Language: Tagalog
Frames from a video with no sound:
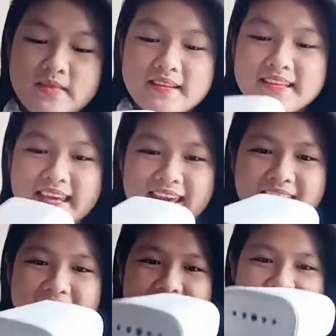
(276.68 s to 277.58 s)

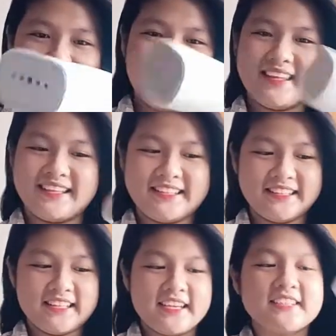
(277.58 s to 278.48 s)
Yay!
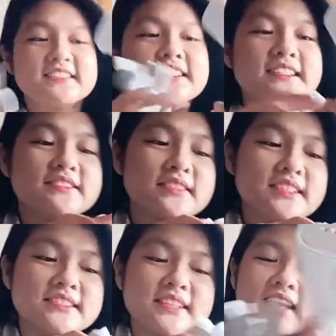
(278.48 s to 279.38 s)
So this one
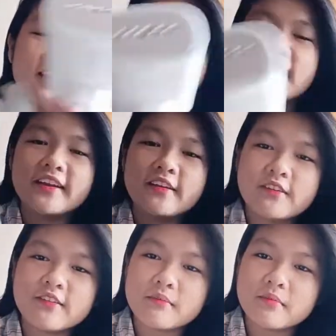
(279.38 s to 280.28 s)
is like, I don't
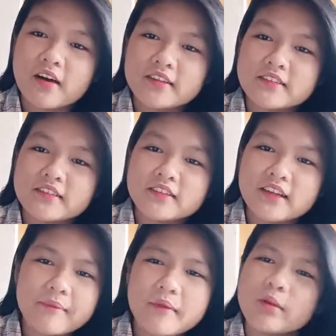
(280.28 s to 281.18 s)
know, the button.
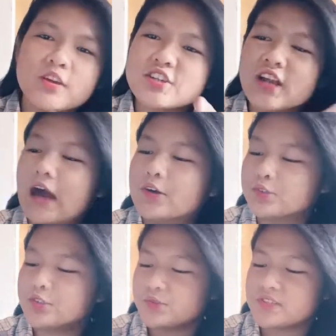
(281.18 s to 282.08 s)
I'm, I'm not sure how to
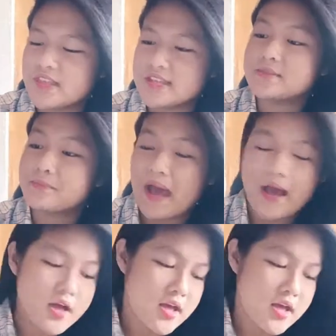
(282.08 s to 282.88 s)
use this pack.